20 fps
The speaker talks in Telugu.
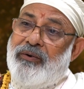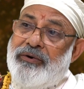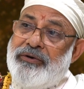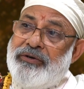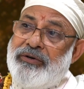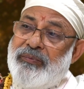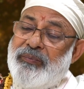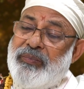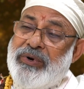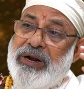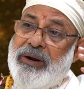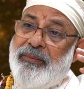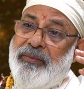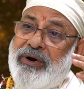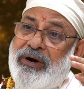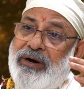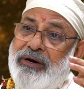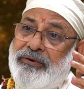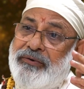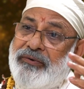కొంచెం
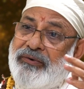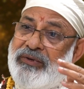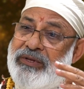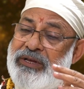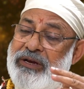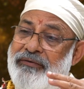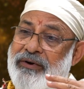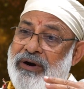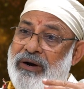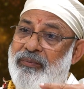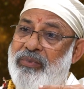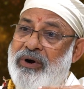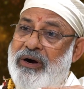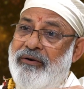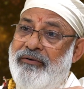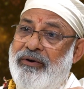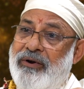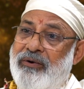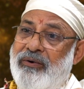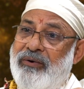ప్రేమగా చూస్తే వాడి
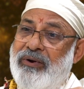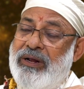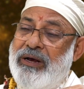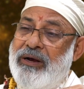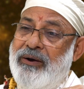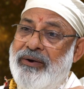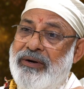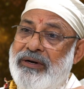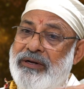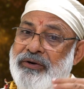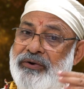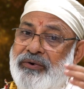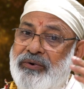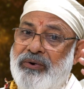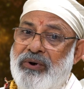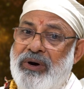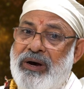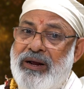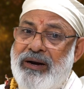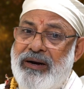భావాలు ఒకలాగా ఉంటాయి యు
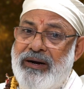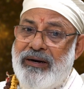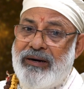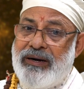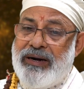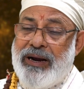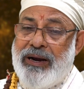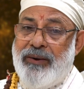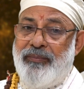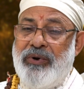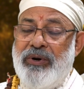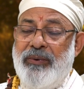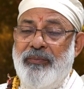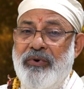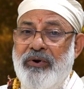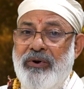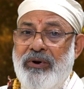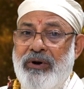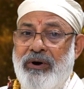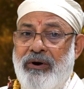ఆర్
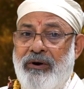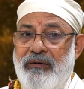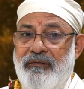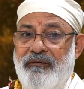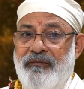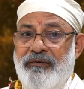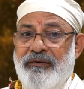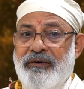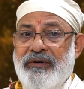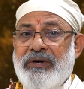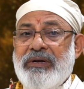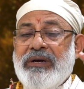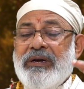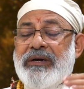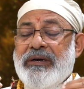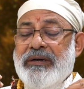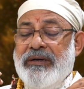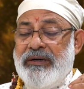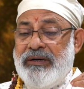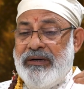కేపబుల్ ఆఫ్
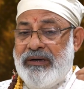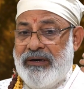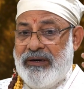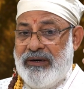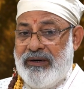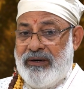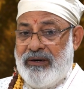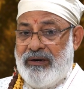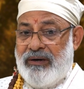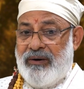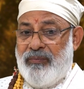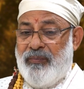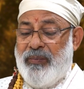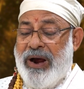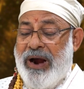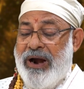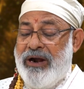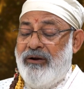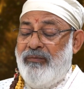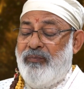
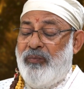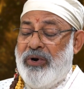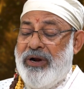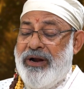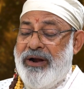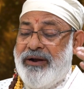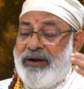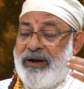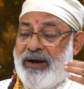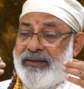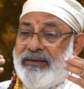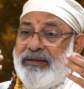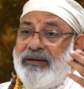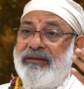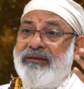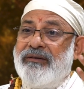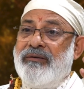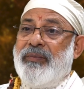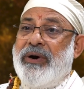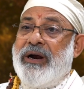మ్యానిపులేట్
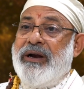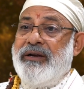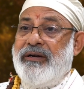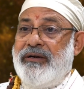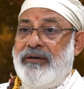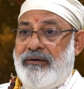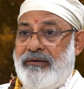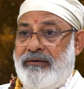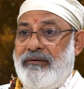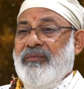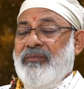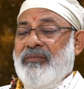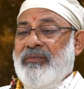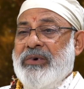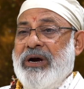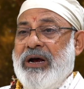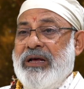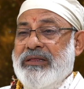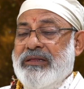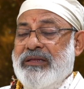అదర్స్ మైండ్
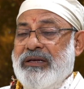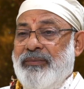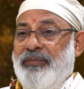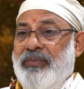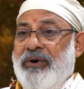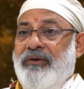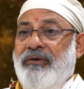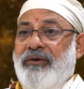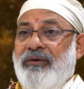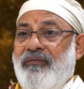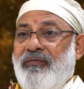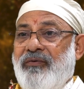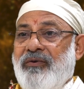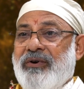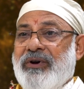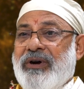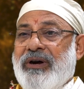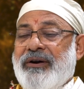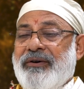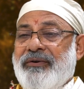అంత పవర్ఫుల్
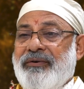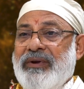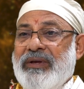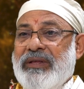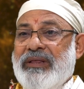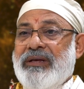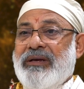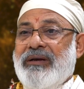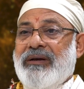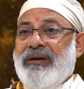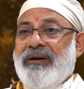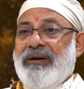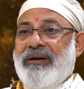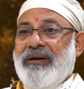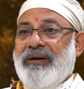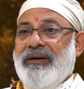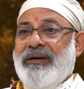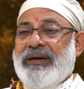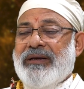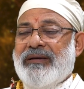కన్ను ఇది
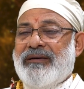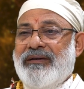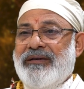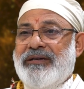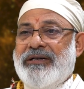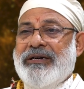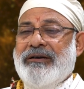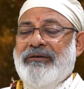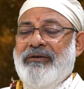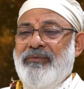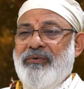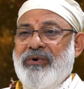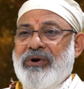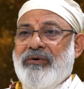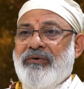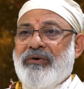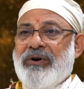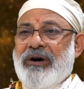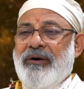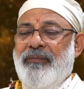అంటే జస్ట్ జీవం ఉన్న
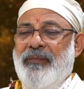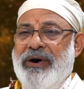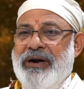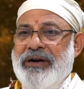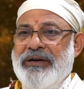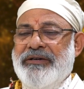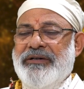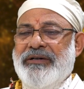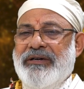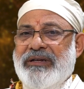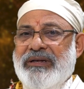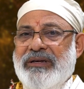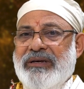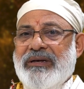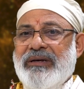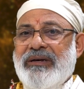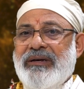ఒక్క మనిషిని